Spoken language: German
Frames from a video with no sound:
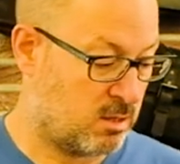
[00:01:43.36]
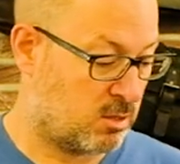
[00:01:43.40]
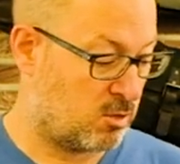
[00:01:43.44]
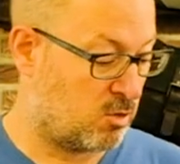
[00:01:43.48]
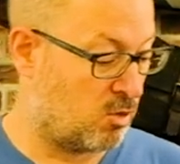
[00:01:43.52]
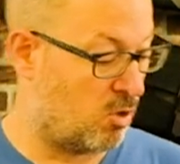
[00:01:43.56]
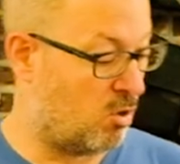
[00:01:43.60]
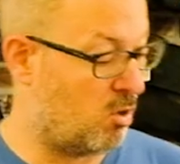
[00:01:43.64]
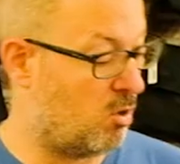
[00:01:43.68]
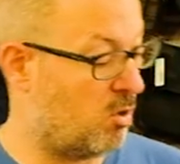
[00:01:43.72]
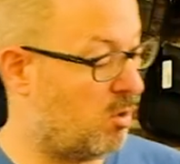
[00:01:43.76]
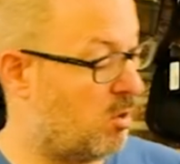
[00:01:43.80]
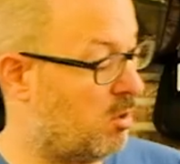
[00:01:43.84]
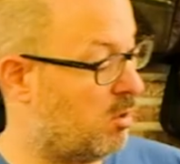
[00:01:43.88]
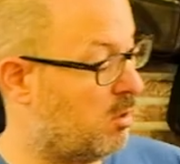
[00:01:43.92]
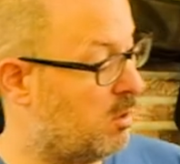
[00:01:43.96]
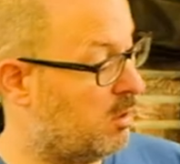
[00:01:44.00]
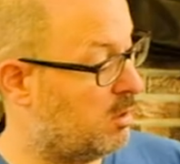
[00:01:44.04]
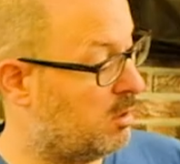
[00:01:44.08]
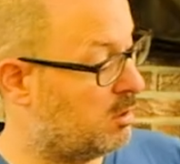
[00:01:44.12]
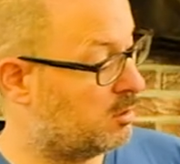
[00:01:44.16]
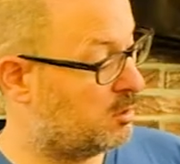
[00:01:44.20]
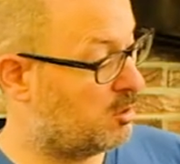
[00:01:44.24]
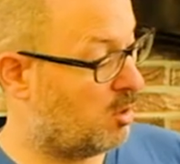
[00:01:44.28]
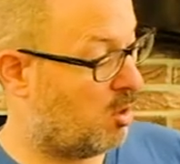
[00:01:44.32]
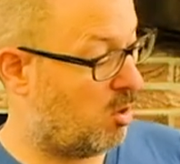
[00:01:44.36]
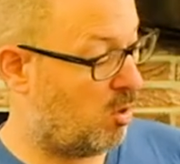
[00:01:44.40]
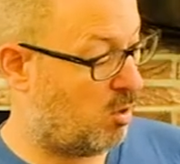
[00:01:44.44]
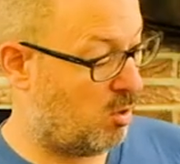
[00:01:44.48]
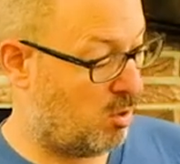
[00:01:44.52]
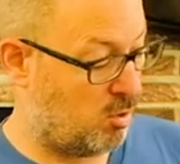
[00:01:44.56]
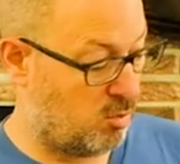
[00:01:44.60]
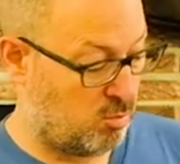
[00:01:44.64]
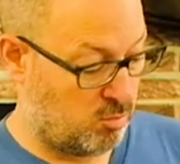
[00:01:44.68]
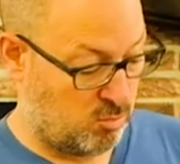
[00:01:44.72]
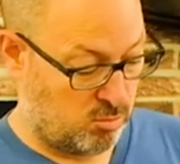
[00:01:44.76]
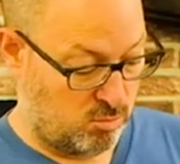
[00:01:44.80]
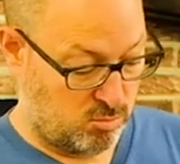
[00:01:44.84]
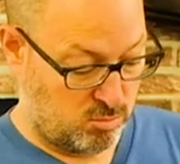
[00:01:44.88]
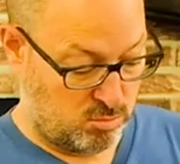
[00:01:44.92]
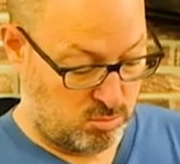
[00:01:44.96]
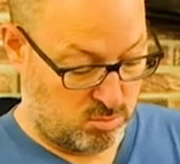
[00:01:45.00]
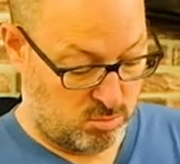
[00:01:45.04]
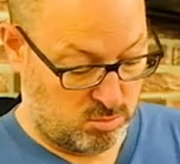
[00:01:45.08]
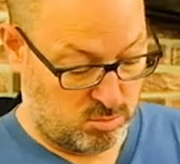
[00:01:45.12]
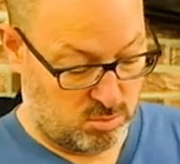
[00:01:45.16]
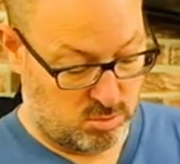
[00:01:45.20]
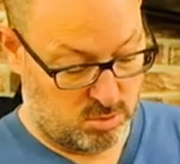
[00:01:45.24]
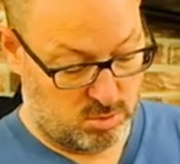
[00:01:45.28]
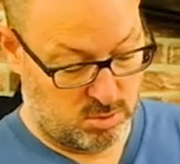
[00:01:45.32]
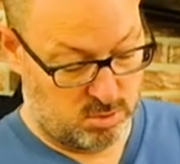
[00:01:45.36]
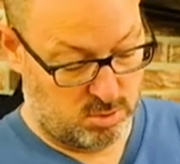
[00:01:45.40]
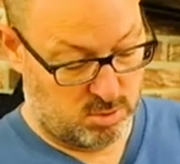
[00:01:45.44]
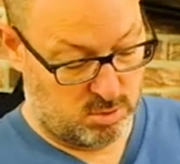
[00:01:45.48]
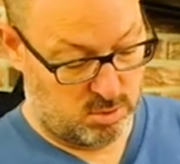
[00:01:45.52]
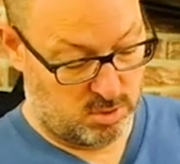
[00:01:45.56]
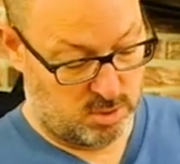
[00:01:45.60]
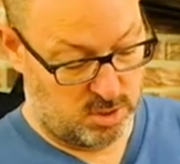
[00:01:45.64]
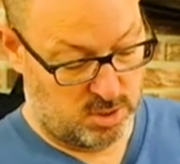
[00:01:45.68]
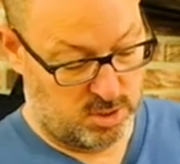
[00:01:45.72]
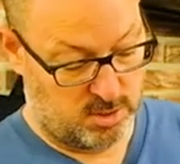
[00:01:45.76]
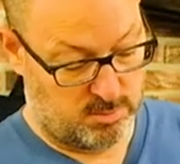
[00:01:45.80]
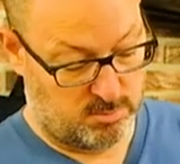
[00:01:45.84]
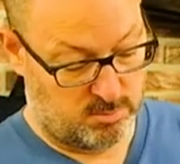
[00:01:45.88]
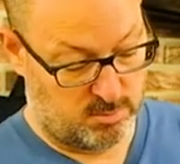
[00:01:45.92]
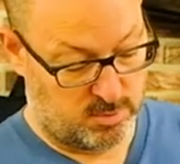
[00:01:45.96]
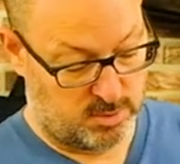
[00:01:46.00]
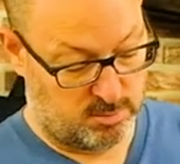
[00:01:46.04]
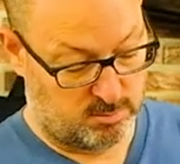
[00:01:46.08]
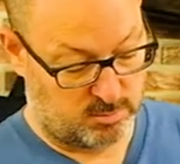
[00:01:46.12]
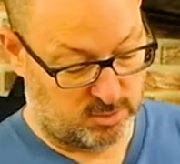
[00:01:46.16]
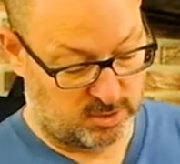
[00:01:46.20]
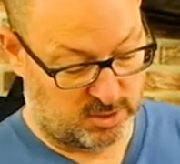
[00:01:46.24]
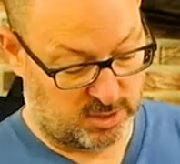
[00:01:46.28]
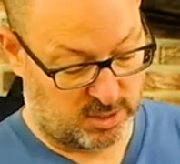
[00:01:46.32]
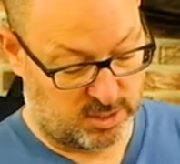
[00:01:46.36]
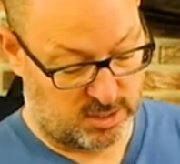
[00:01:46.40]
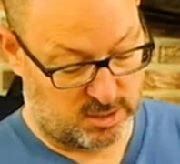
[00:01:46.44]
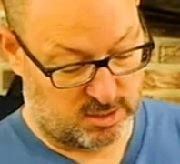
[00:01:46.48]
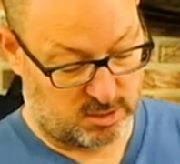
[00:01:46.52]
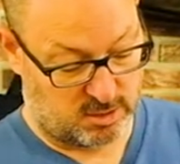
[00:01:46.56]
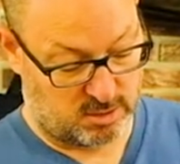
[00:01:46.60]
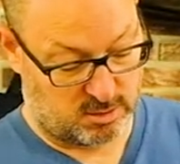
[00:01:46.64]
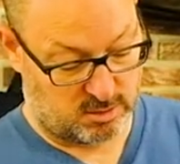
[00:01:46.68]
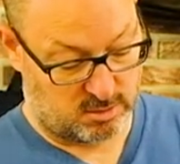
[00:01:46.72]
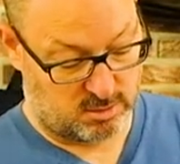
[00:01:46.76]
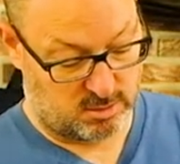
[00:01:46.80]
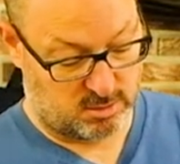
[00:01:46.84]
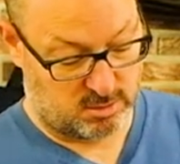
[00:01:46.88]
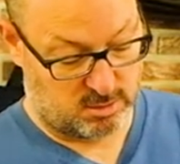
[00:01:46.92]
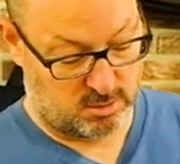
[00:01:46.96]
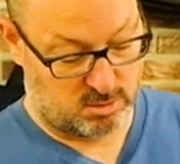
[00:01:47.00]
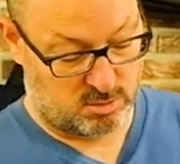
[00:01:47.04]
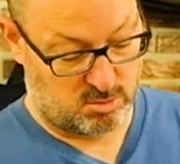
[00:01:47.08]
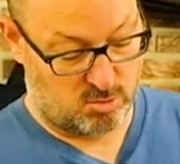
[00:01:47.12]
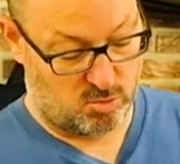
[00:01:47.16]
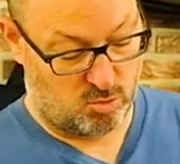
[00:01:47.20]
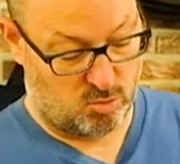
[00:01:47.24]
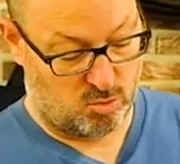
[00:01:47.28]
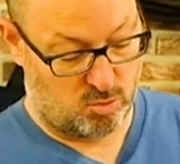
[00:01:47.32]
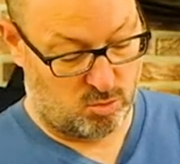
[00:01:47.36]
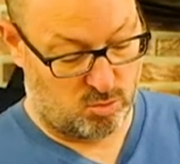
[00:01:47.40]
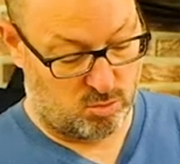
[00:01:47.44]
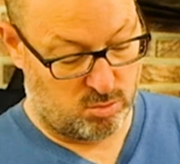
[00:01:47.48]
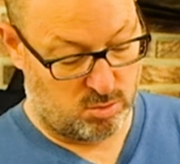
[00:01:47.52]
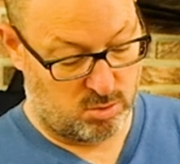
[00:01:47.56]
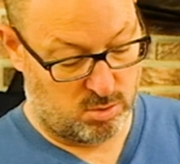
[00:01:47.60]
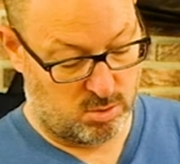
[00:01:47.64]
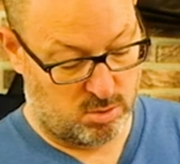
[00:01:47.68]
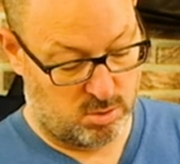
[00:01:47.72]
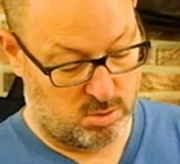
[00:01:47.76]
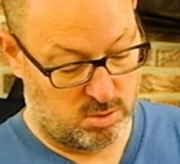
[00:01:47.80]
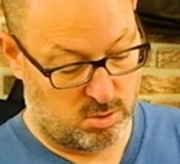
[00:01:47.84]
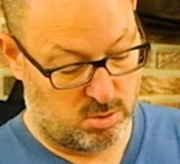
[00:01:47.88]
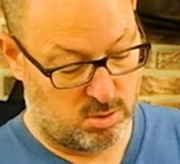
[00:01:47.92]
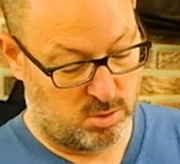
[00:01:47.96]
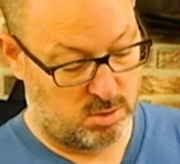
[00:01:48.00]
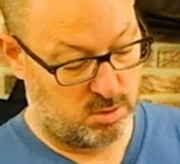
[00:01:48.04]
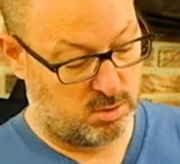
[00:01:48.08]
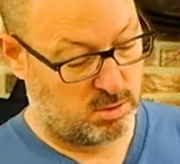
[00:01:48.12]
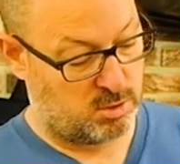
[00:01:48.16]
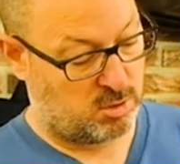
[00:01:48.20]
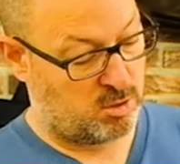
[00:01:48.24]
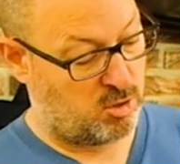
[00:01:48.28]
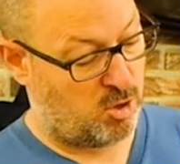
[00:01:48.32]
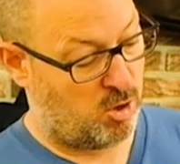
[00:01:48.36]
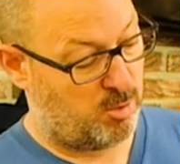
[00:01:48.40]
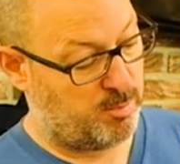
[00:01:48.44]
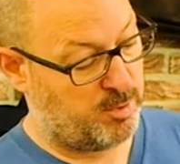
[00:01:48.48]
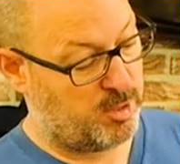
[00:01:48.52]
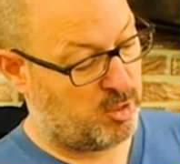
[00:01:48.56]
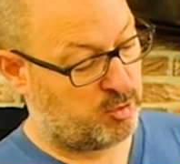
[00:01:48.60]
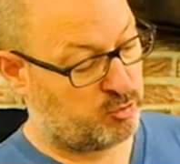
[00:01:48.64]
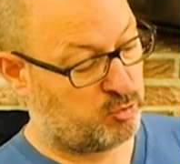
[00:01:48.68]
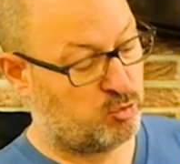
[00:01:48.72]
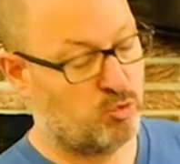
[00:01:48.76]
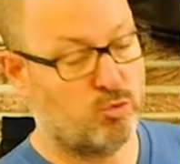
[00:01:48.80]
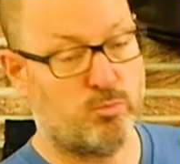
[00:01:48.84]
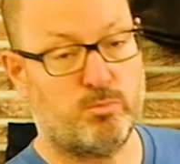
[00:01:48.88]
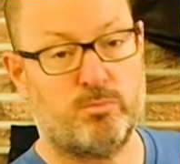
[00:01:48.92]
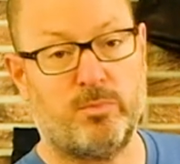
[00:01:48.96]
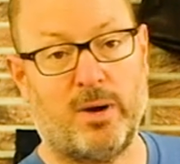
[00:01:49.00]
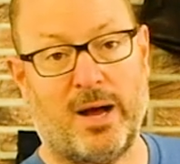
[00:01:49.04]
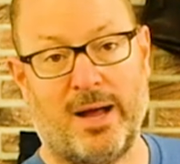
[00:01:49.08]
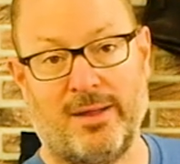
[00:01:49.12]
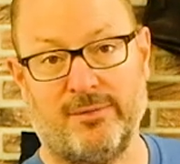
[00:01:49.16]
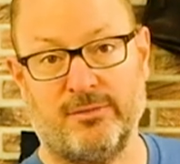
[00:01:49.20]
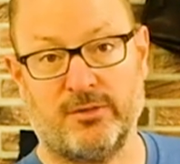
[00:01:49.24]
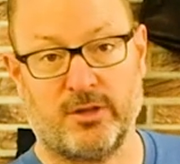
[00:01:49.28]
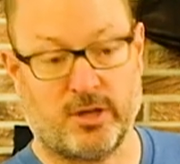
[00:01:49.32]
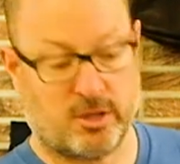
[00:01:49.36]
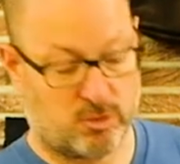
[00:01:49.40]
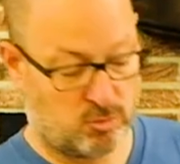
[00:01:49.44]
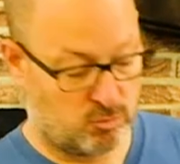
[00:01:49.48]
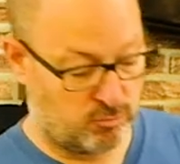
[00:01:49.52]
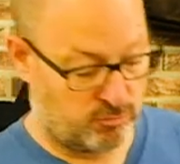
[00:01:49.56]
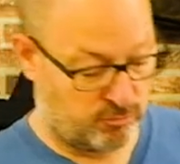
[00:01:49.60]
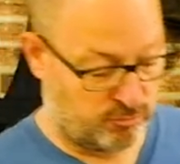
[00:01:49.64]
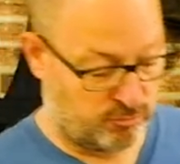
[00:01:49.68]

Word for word: gehe hier im, im Trigger gehe Kameratyp ändern auf